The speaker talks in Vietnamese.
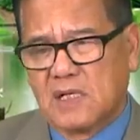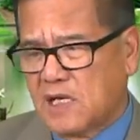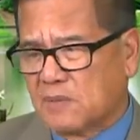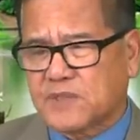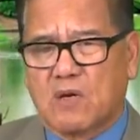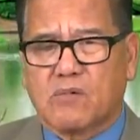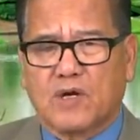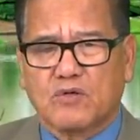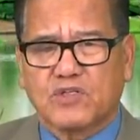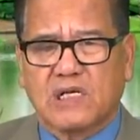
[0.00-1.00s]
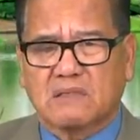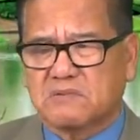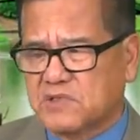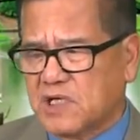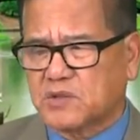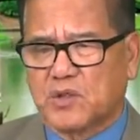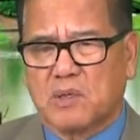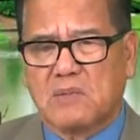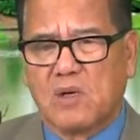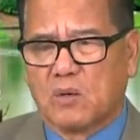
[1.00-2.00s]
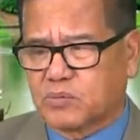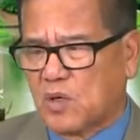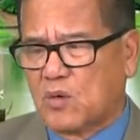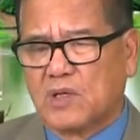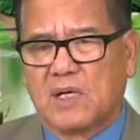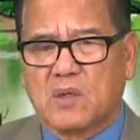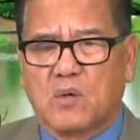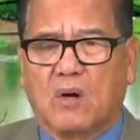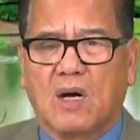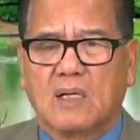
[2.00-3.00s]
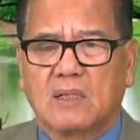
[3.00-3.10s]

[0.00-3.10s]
Hiếp xong cái nó giết Giết rồi nó mới lục đổ nó lấy của